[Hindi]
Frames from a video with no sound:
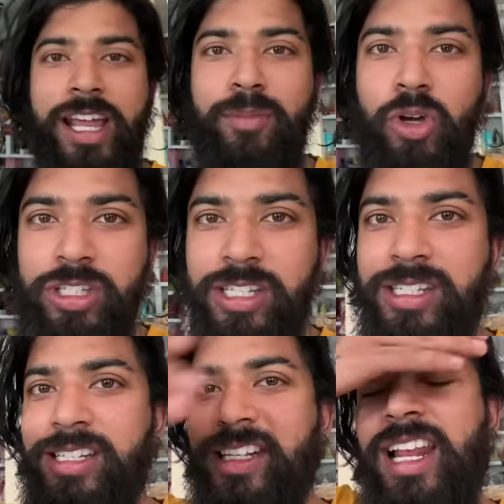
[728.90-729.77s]
हम लोग जिस
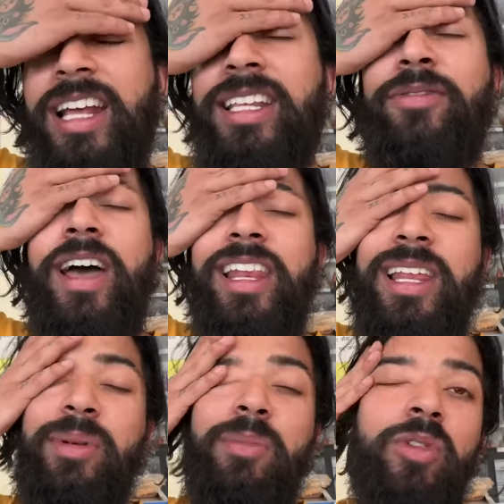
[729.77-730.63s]
चीज़ के लिए आए थे
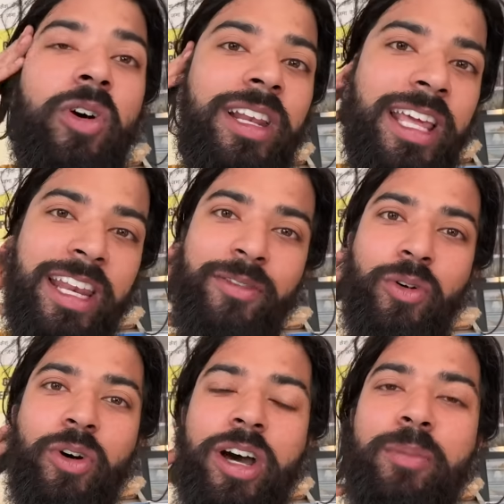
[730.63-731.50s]
फाइनली भी हम लोग ले रहे
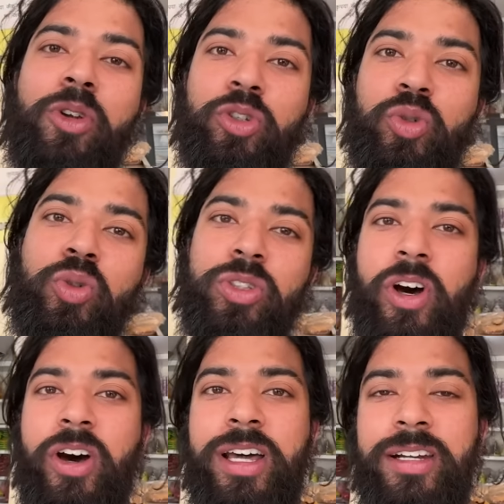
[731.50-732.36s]
वो हम लोग दूध
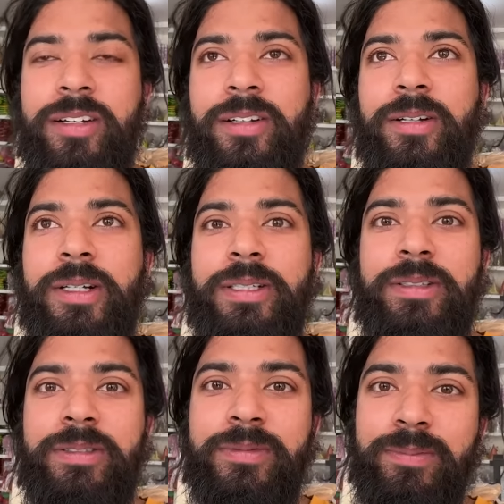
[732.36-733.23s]
और
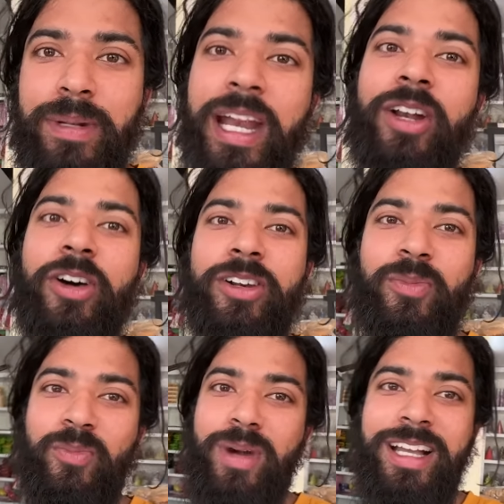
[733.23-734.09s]
ब्रेड और
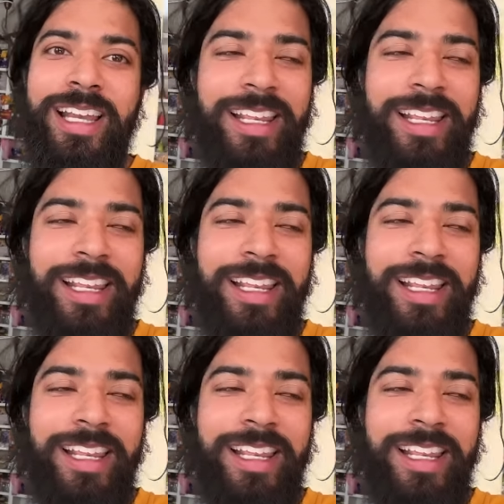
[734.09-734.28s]
मक्खन ले